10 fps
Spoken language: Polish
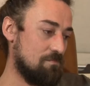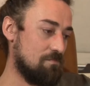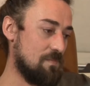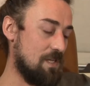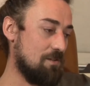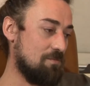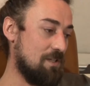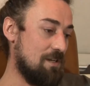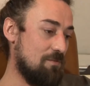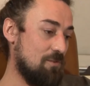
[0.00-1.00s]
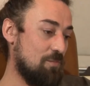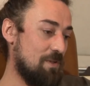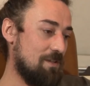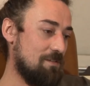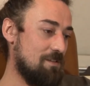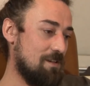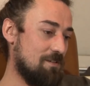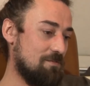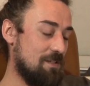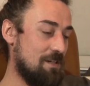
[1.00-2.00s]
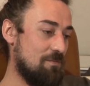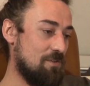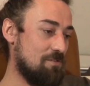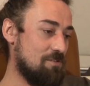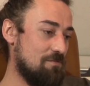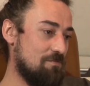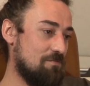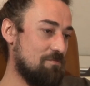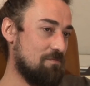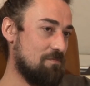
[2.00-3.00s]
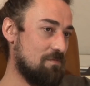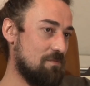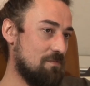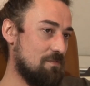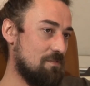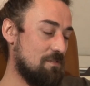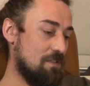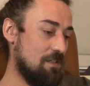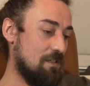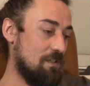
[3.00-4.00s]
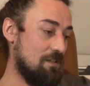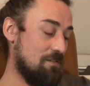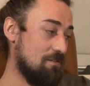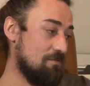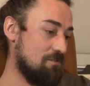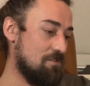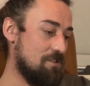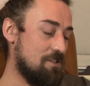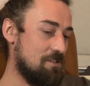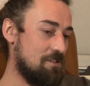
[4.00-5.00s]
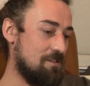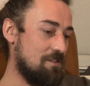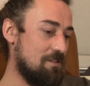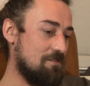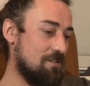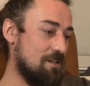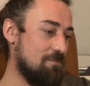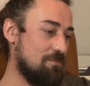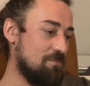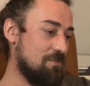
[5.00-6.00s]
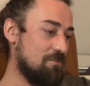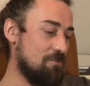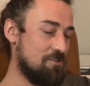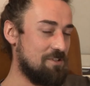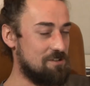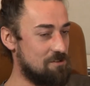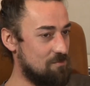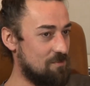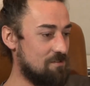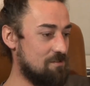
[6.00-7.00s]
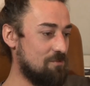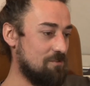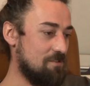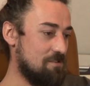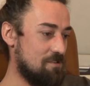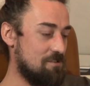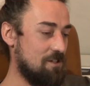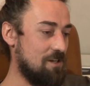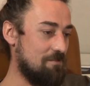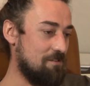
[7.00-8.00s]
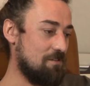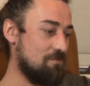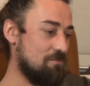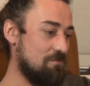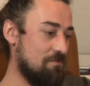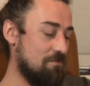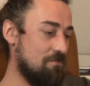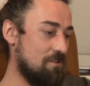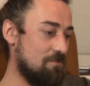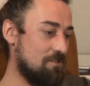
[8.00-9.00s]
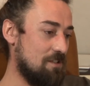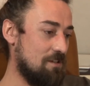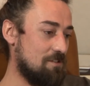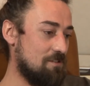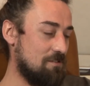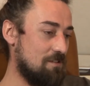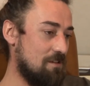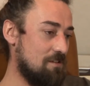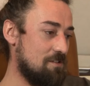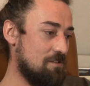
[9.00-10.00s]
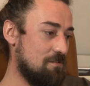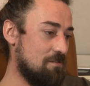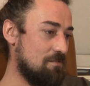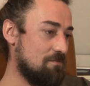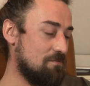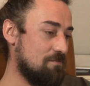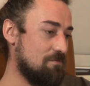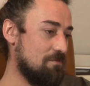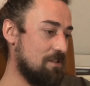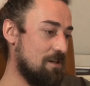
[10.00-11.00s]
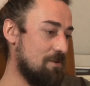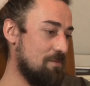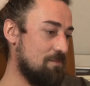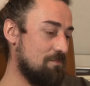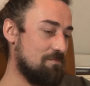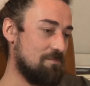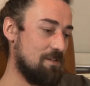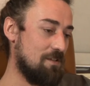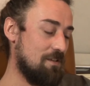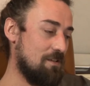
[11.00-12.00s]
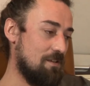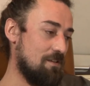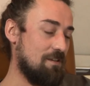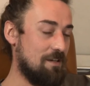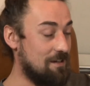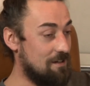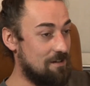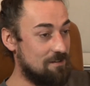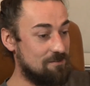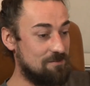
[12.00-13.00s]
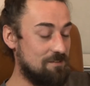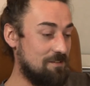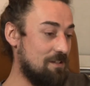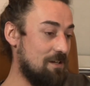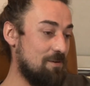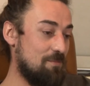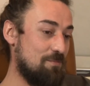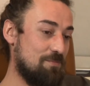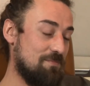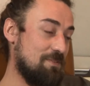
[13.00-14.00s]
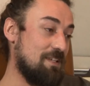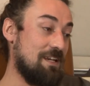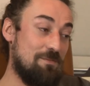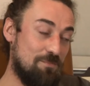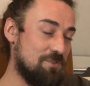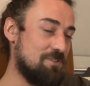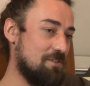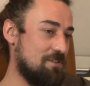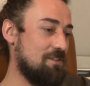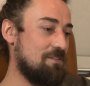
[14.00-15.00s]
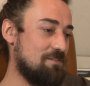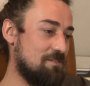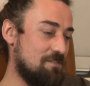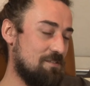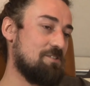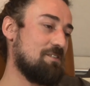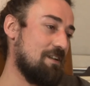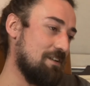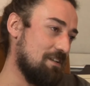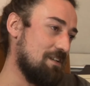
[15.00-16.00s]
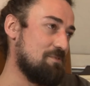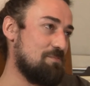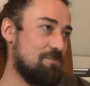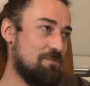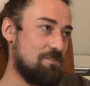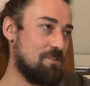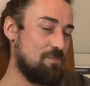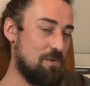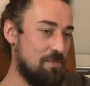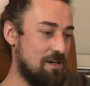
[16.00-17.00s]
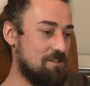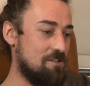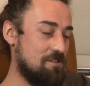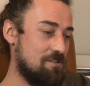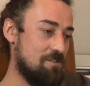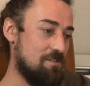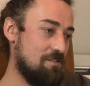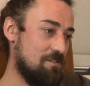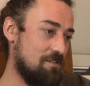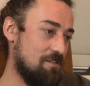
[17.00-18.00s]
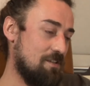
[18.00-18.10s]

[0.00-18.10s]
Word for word: Jaką gra, lubię i jaką mm -hmm. gram. No, Czy da się to jakoś sprecyzować? No oczywiście, że się da. No, gram różne rzeczy bardzo, bo to jest też ciekawe w wielu stylach się odnaleźć. No, grałem reggae, grałem gram postroki, znaczy reggae grałem z zespołem Bakrzyż. Y,